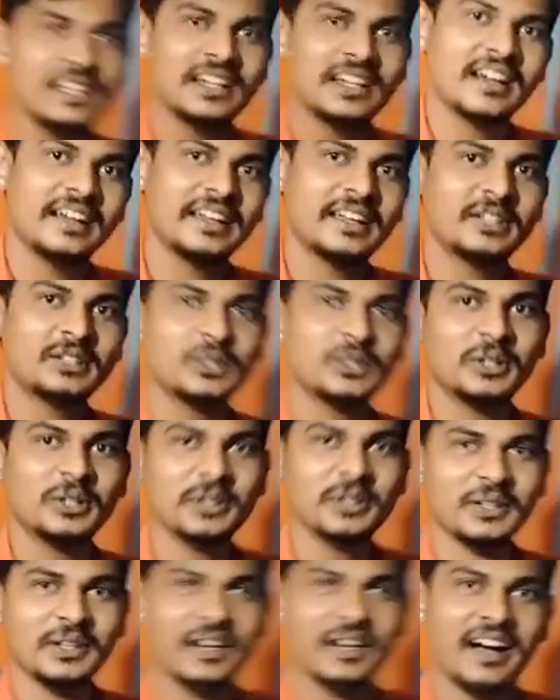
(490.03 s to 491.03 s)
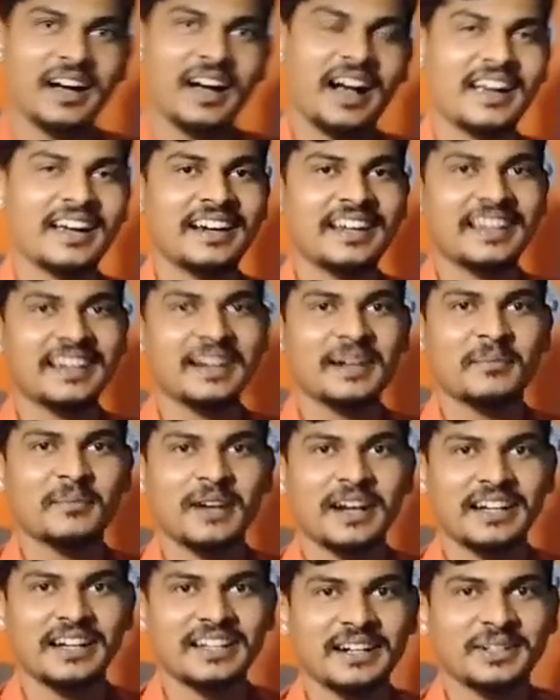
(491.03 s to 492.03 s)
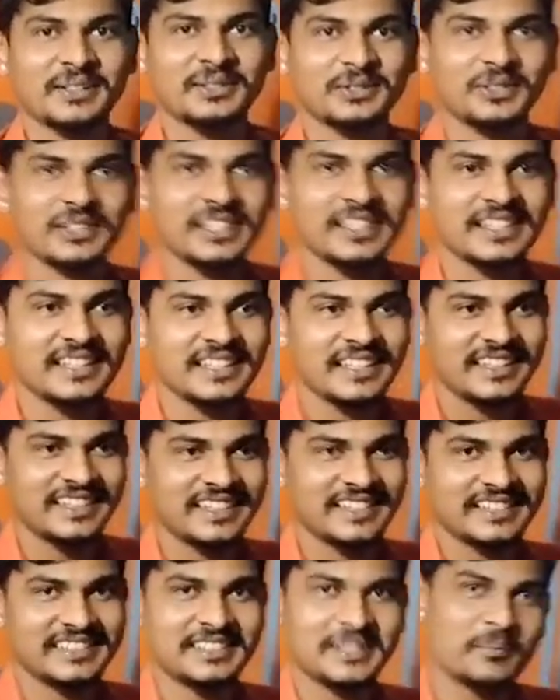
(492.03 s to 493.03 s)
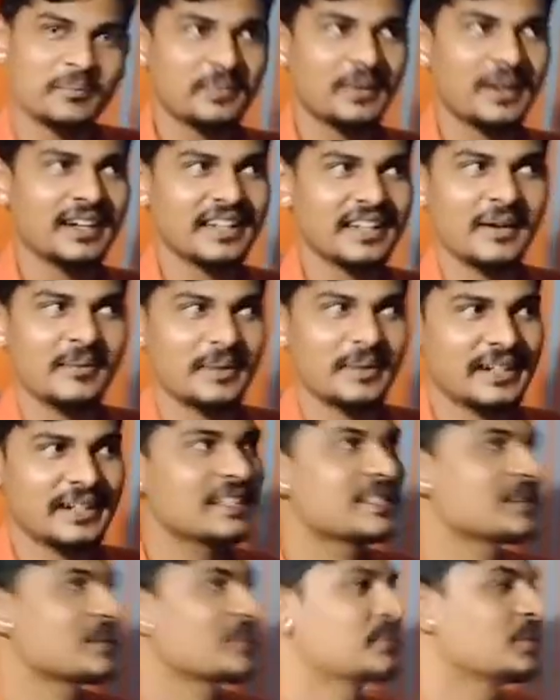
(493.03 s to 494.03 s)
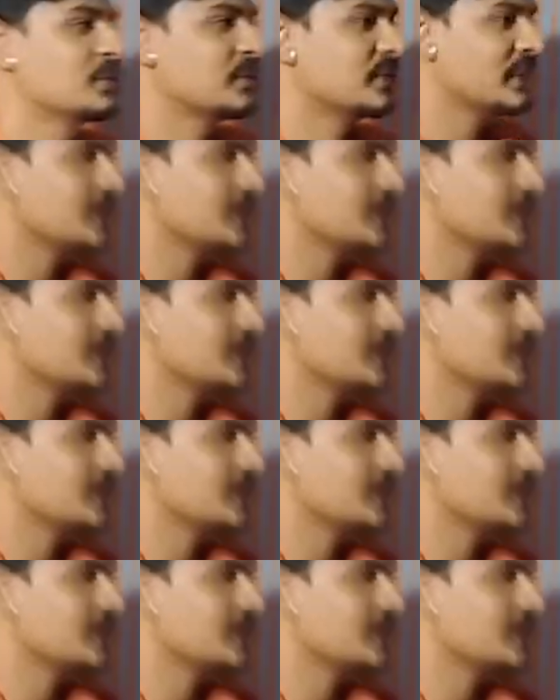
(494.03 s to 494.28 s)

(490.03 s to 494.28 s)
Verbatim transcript: ఏదో అక్కడక్కడ మాట్లాడుతుంది చెప్పాలి కాబట్టి చెప్తుంది